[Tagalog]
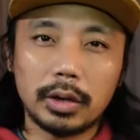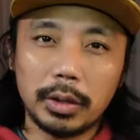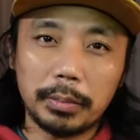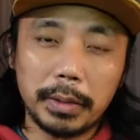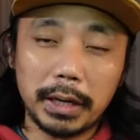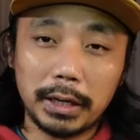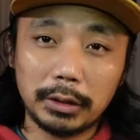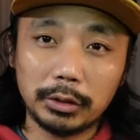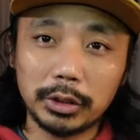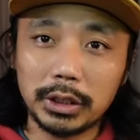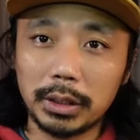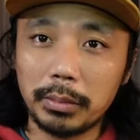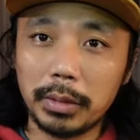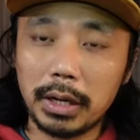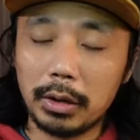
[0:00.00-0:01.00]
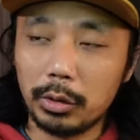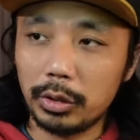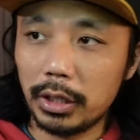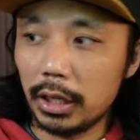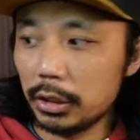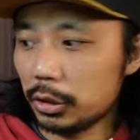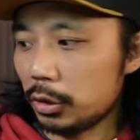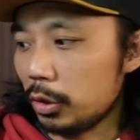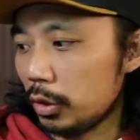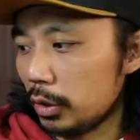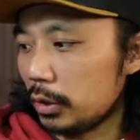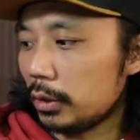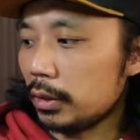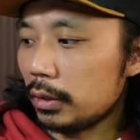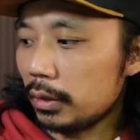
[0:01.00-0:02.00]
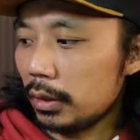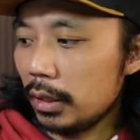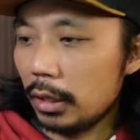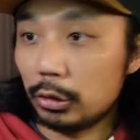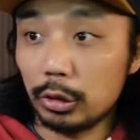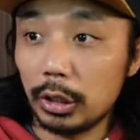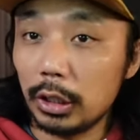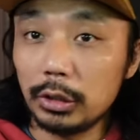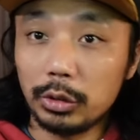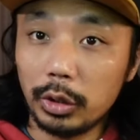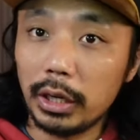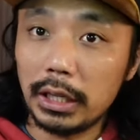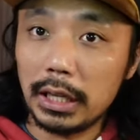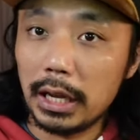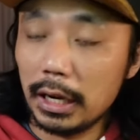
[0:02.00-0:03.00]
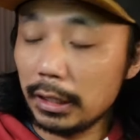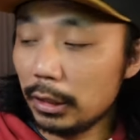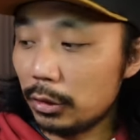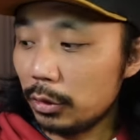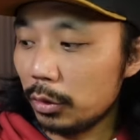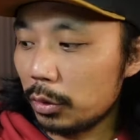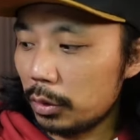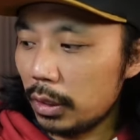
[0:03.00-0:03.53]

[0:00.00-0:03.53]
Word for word: Okay, para dun sa mga connections, ito lang yung kailangan ninyong